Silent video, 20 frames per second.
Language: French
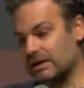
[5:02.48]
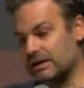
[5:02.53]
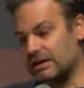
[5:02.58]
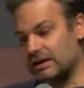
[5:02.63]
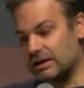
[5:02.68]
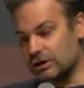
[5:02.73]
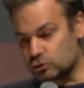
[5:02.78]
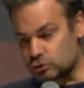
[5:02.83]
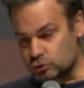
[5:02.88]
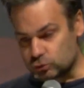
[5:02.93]

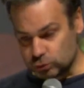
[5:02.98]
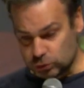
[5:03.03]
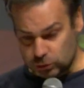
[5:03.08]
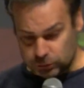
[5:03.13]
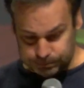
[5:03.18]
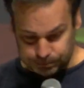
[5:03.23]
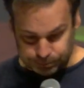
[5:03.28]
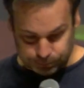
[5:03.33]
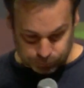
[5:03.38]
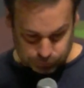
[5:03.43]
Et un
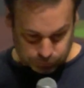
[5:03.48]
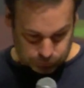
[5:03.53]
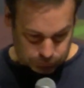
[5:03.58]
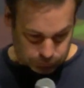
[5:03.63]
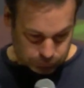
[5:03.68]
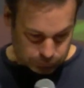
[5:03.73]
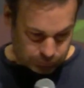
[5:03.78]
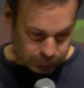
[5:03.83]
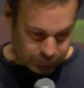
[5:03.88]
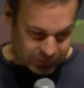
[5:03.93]
jour,
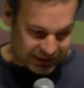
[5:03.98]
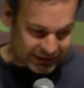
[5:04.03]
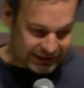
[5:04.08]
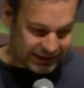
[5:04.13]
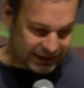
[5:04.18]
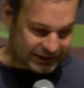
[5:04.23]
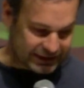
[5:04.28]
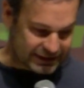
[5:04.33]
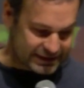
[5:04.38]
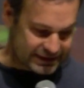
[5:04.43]

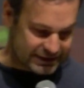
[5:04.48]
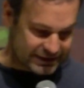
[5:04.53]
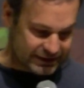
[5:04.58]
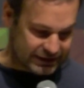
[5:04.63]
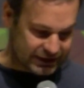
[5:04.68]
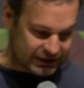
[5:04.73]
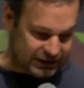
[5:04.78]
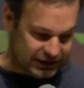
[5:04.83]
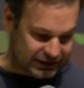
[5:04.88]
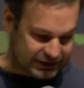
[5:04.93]
il a
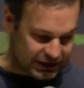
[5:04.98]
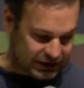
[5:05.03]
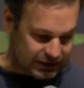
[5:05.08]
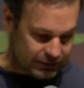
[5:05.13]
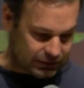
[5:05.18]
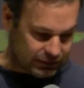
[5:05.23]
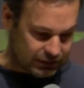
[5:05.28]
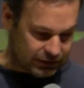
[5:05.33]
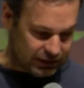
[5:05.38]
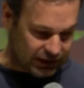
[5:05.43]
décidé,
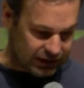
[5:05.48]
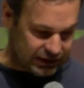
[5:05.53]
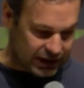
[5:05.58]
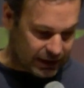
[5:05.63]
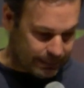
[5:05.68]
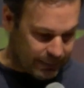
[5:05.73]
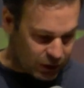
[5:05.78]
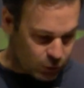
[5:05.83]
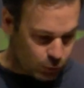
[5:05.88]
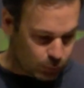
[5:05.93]
il
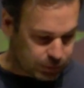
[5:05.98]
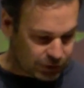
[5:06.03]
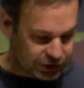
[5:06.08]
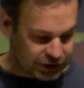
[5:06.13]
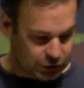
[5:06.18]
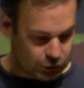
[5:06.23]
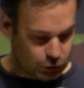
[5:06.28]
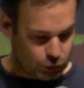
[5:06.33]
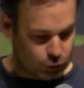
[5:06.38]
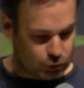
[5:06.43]
n'a pas
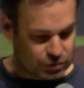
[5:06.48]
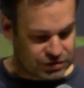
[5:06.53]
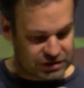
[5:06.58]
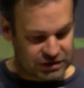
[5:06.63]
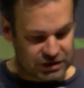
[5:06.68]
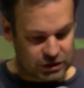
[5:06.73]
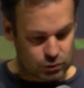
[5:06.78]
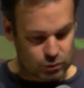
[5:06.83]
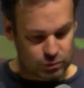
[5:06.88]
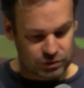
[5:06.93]
compris qu'aux
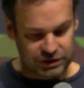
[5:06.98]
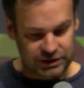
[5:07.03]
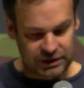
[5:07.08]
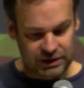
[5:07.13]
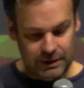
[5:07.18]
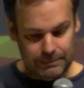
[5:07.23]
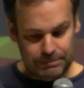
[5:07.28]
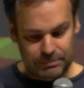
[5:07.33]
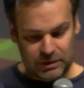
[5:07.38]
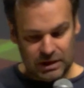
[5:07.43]

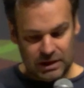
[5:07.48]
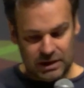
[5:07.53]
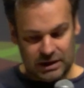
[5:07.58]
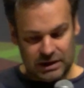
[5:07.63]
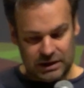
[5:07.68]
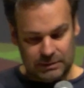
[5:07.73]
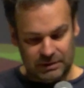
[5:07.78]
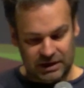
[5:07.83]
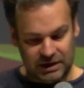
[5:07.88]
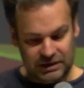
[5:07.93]
États-Unis,
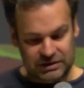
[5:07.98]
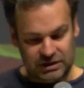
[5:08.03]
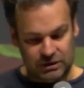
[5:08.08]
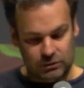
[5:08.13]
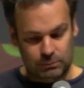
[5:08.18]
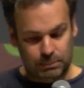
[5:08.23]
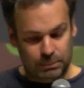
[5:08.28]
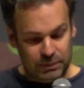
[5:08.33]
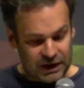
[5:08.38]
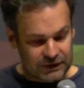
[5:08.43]
eh ben, il y a
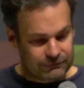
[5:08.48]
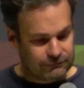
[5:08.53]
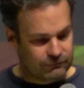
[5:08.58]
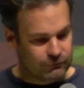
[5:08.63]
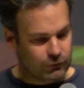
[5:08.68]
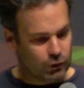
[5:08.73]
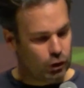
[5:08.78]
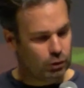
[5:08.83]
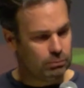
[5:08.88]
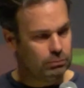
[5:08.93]
une
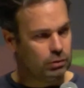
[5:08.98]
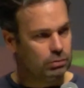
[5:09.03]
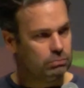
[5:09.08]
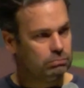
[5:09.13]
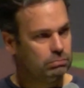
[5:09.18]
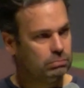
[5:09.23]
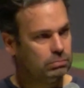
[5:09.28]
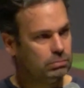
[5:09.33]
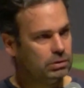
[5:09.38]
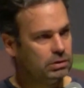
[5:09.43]
plateforme
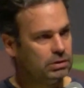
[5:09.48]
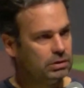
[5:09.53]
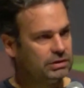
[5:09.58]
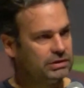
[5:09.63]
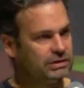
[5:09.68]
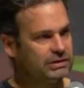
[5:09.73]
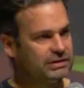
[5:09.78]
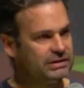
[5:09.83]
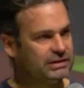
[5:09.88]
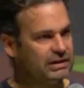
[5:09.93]

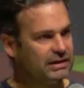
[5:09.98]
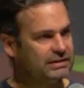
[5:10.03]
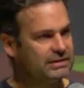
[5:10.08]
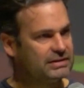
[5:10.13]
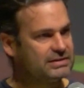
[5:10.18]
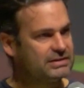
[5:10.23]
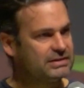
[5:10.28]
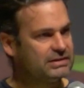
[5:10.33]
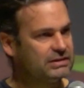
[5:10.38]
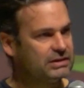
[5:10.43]
qui a
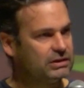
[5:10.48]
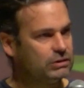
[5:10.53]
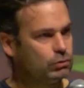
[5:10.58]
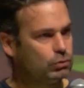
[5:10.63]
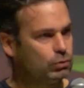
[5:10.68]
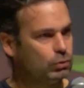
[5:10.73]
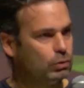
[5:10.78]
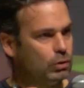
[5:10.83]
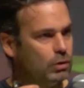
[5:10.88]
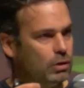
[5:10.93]
décidé
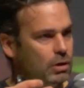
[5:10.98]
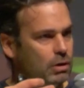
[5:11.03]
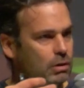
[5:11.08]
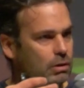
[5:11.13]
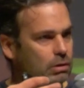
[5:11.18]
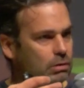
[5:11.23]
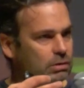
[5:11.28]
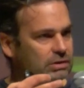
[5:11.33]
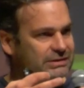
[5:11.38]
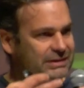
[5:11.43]
de
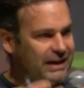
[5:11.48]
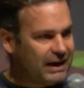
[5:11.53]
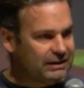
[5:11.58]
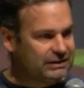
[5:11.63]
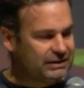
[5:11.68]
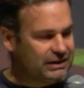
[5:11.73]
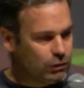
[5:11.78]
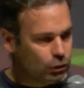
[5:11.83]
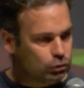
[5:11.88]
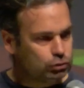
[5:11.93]

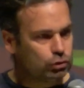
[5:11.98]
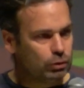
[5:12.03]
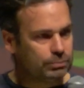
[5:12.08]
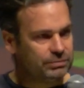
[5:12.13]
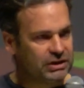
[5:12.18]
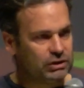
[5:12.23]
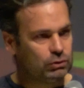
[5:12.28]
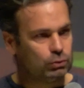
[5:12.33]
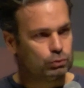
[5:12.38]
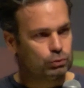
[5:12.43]
garder l'ensemble
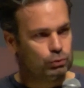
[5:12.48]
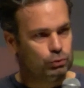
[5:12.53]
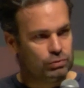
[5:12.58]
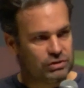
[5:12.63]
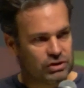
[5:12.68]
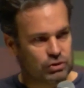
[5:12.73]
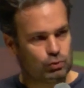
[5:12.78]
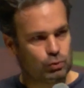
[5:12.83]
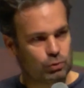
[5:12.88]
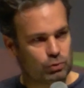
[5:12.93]
des contenus
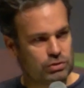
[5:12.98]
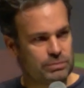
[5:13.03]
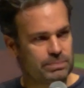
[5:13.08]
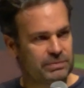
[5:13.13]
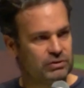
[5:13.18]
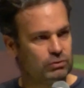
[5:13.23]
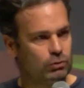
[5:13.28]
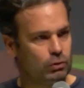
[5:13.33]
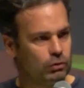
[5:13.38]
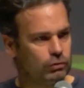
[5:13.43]
des
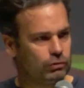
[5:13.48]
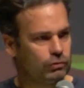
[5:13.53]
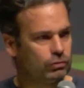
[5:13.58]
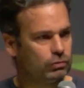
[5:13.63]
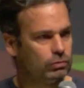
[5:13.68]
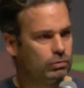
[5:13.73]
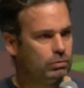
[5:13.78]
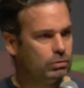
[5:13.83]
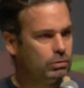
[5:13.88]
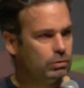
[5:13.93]

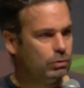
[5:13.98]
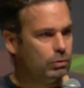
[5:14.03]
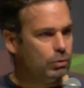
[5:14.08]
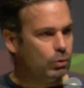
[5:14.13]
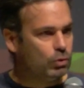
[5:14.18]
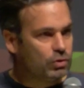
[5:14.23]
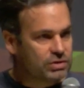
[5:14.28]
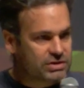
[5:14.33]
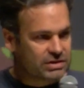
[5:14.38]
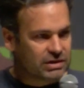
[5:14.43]
jurisprudences
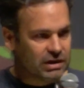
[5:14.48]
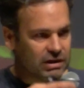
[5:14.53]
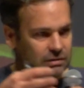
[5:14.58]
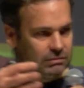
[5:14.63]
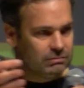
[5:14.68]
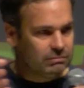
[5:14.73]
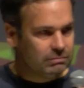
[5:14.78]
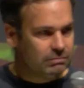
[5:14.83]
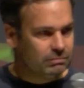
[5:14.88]
au sein